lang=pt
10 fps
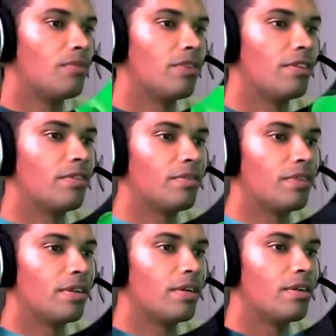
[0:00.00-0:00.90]
Vamos ver, vamos
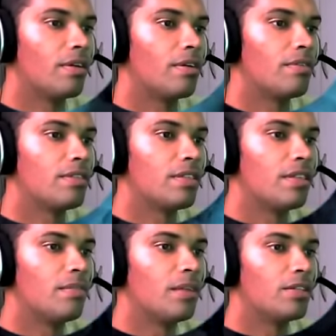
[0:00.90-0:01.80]
ver. Vamos ver se
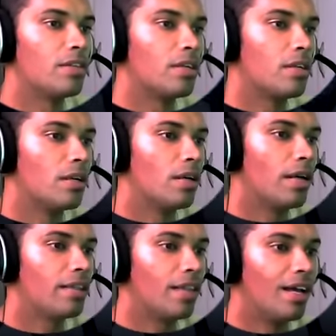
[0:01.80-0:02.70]
ele manja.
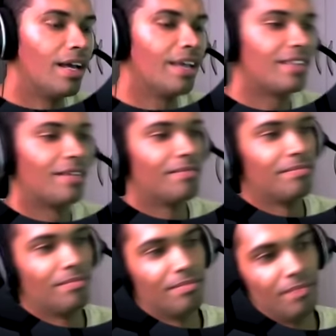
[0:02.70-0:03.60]
Eita, eita.
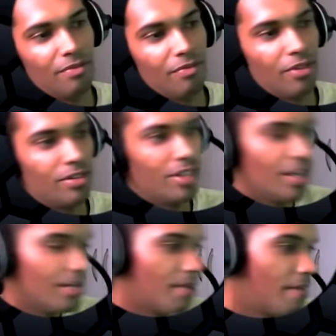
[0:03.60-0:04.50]
Me
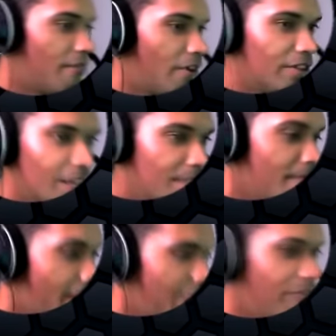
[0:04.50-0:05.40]
fodei, me fodei, me